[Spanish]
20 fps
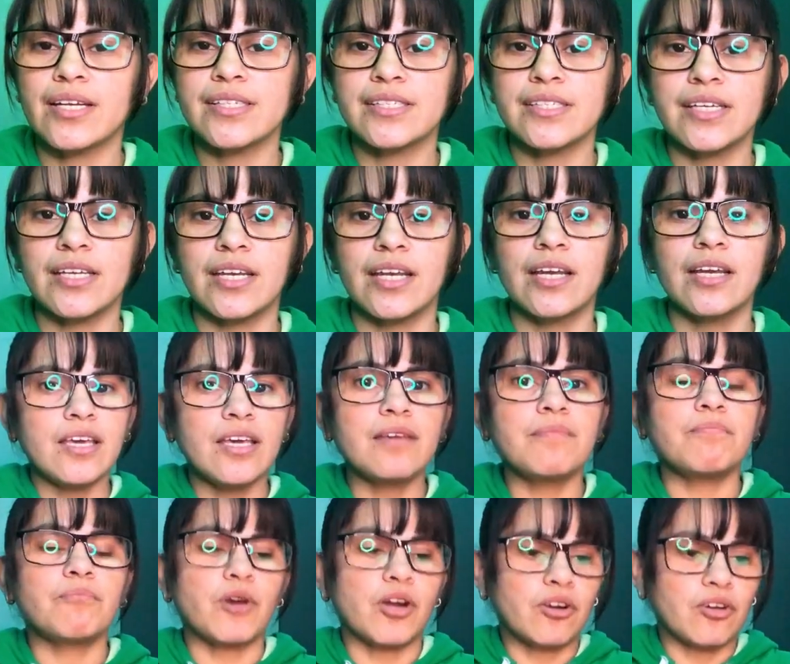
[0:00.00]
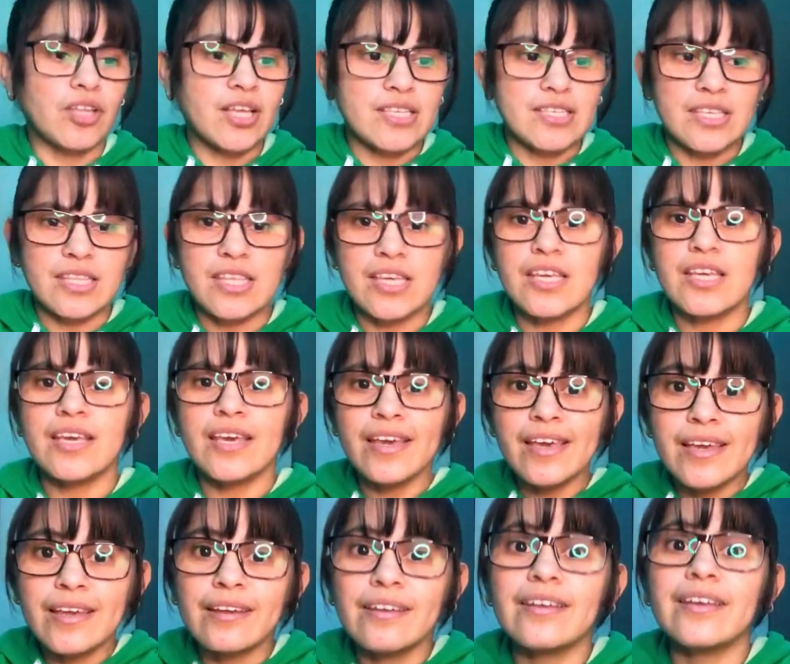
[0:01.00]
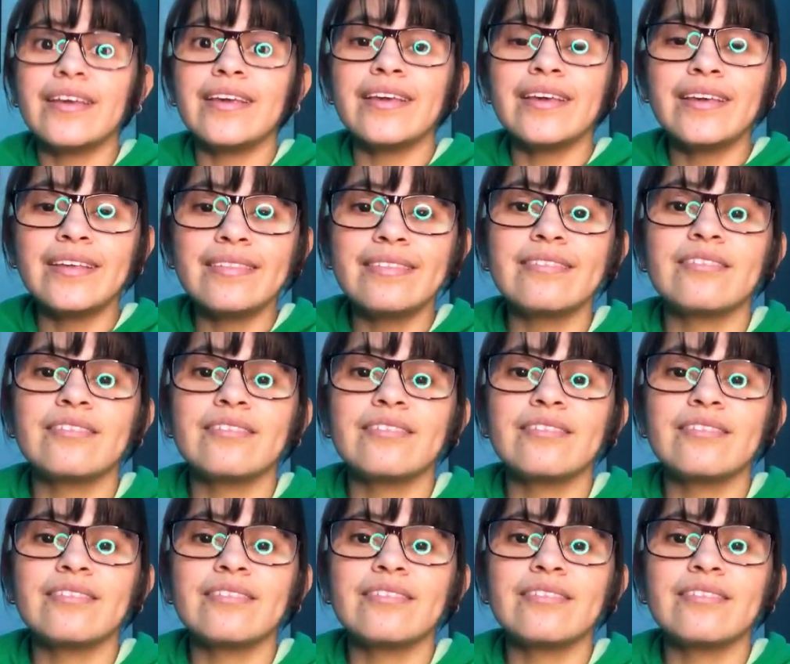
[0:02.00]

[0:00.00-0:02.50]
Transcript: al cine y bueno, decidí ir y